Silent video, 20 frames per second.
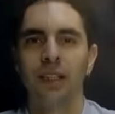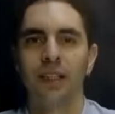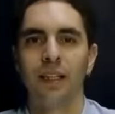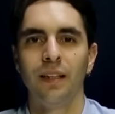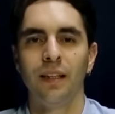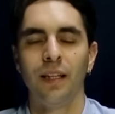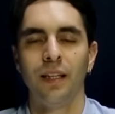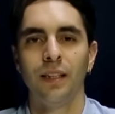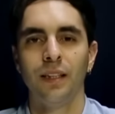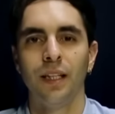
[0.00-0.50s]
un
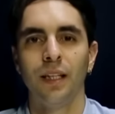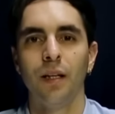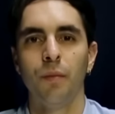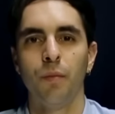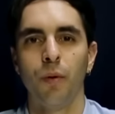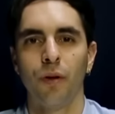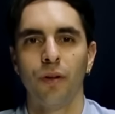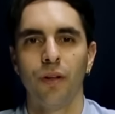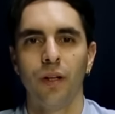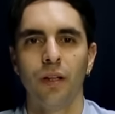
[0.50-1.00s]

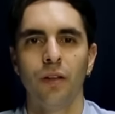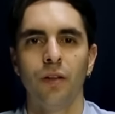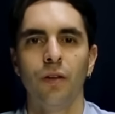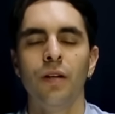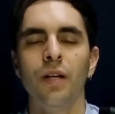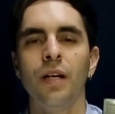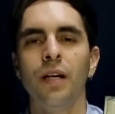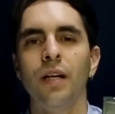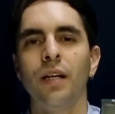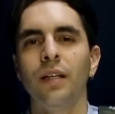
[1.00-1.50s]

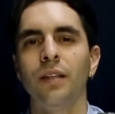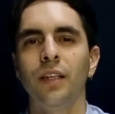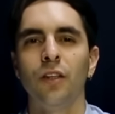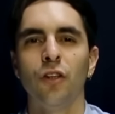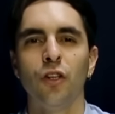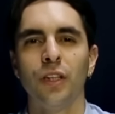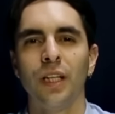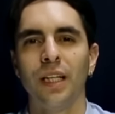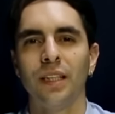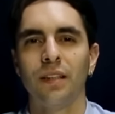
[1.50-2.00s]
67%,
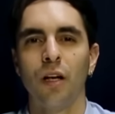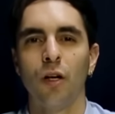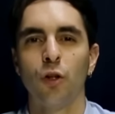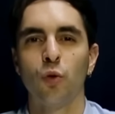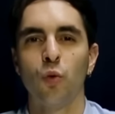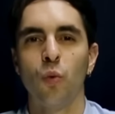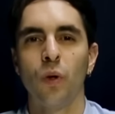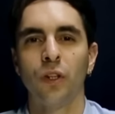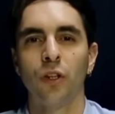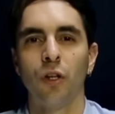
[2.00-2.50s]
yéndose hasta
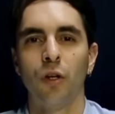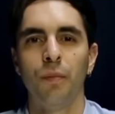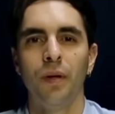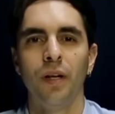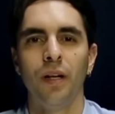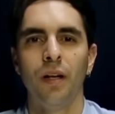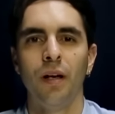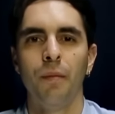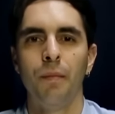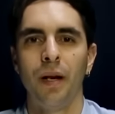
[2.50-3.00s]
los
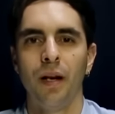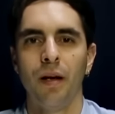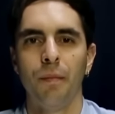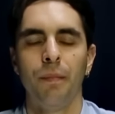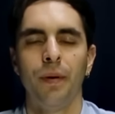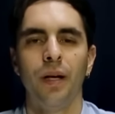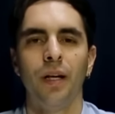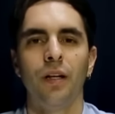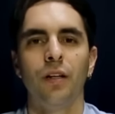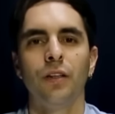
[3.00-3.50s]
4.000
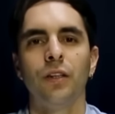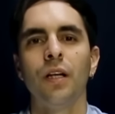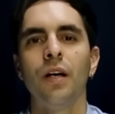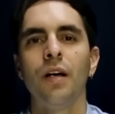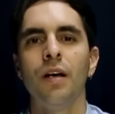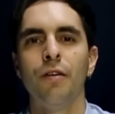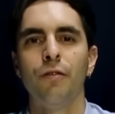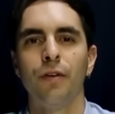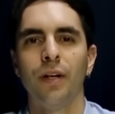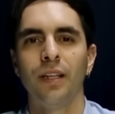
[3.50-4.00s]
mAh
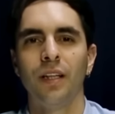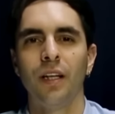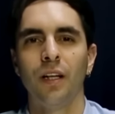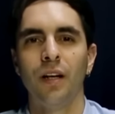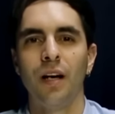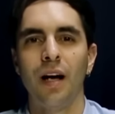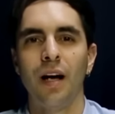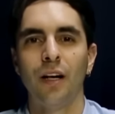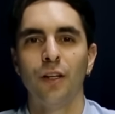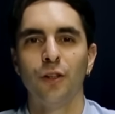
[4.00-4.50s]

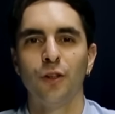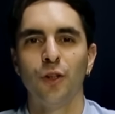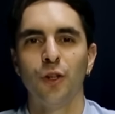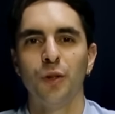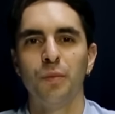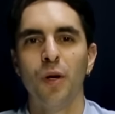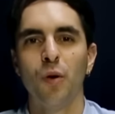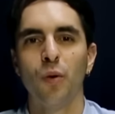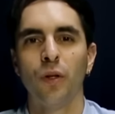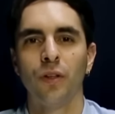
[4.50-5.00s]
frente a los
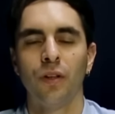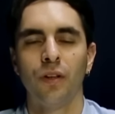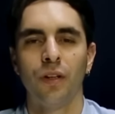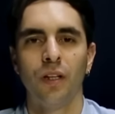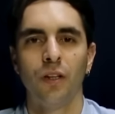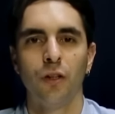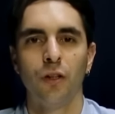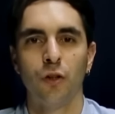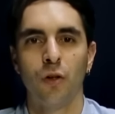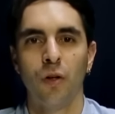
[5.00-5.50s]

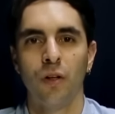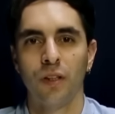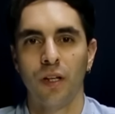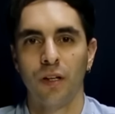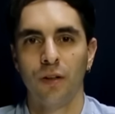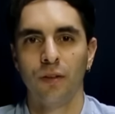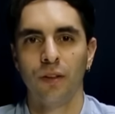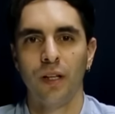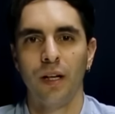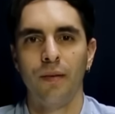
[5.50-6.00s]
2.400 con lo
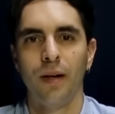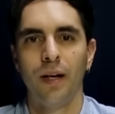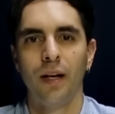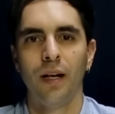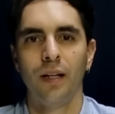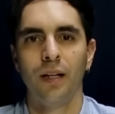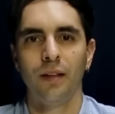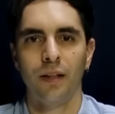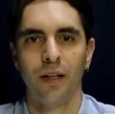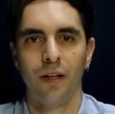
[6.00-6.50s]
que contaba
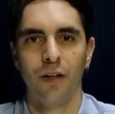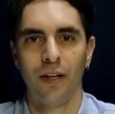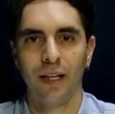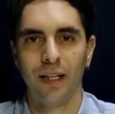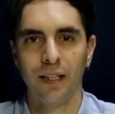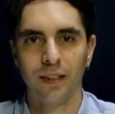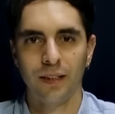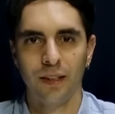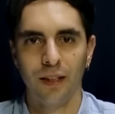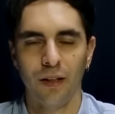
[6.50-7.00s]
el anterior
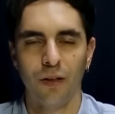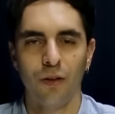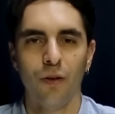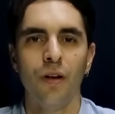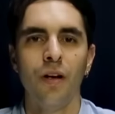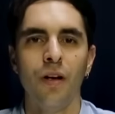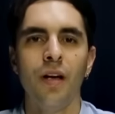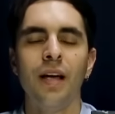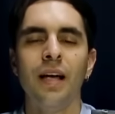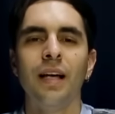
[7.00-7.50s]
X5,
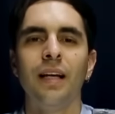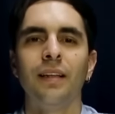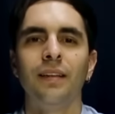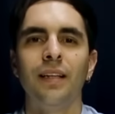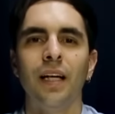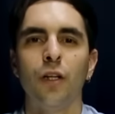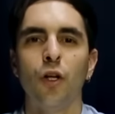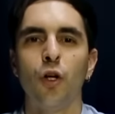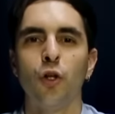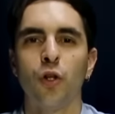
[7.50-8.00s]

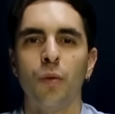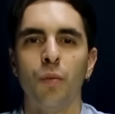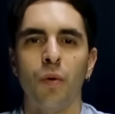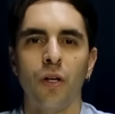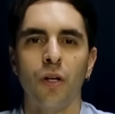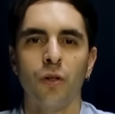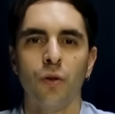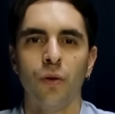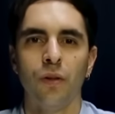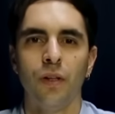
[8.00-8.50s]
dándonos
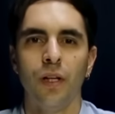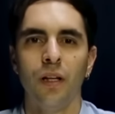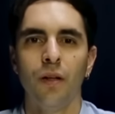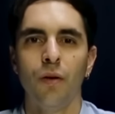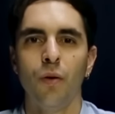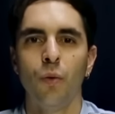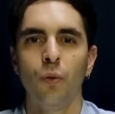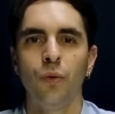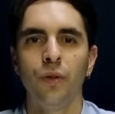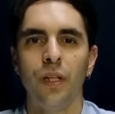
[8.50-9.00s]
como
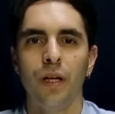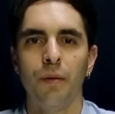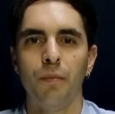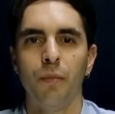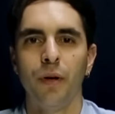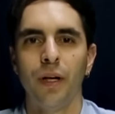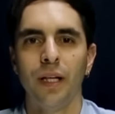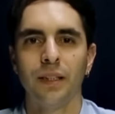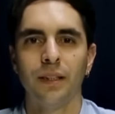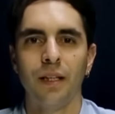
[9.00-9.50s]
resultado un
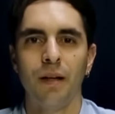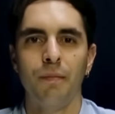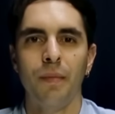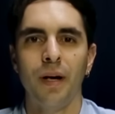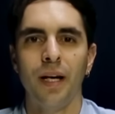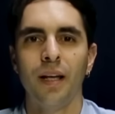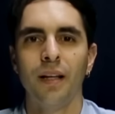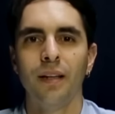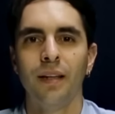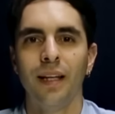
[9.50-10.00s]
tiempo en
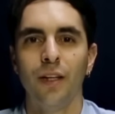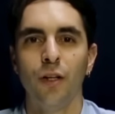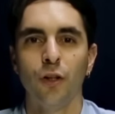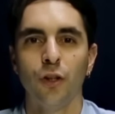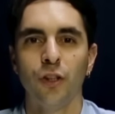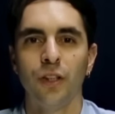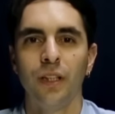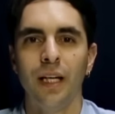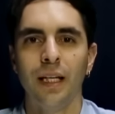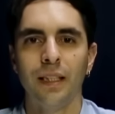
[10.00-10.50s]
standby de
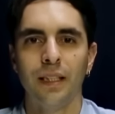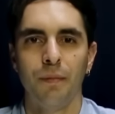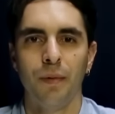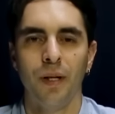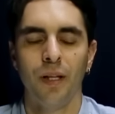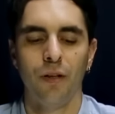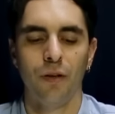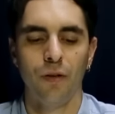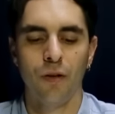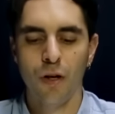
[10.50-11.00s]
dos días y
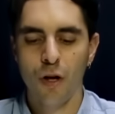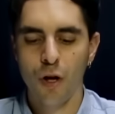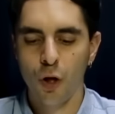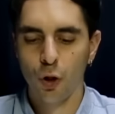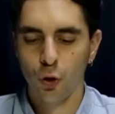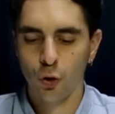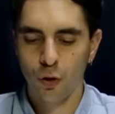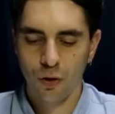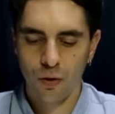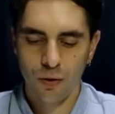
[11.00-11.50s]
medio.
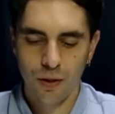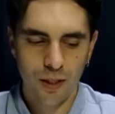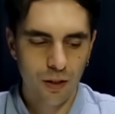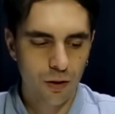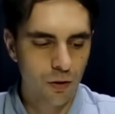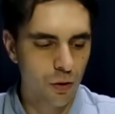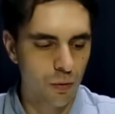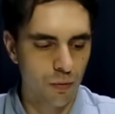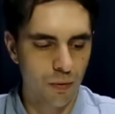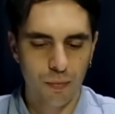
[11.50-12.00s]
Todo
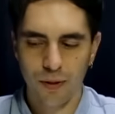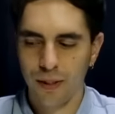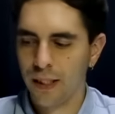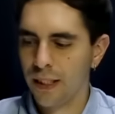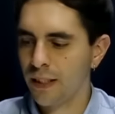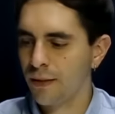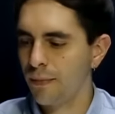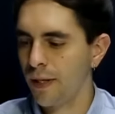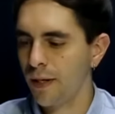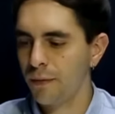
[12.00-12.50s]
ello, como
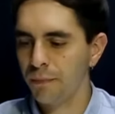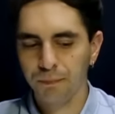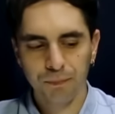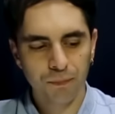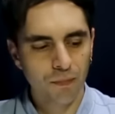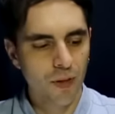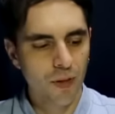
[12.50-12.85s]
podréis ver,